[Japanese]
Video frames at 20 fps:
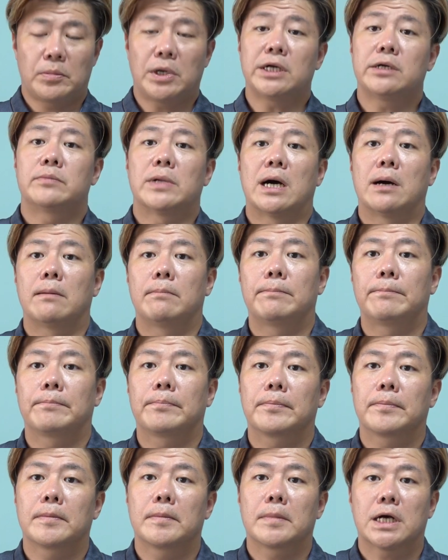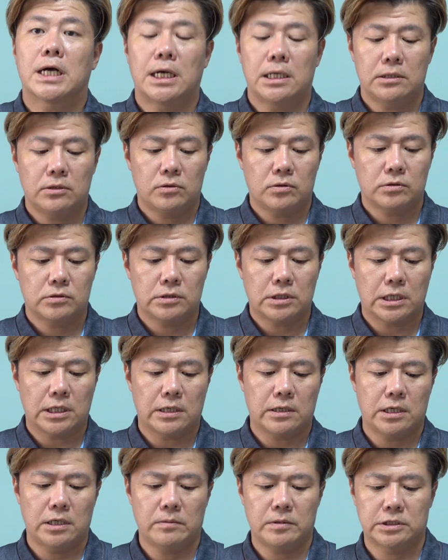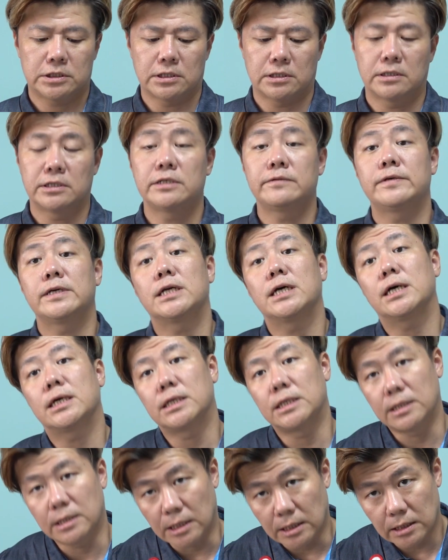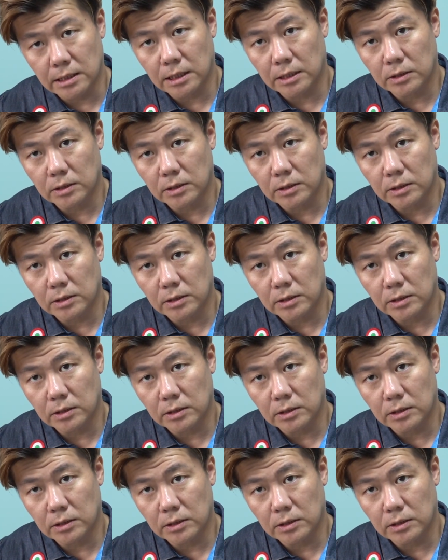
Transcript: パルマ監督が変わりましたリベラーニになっ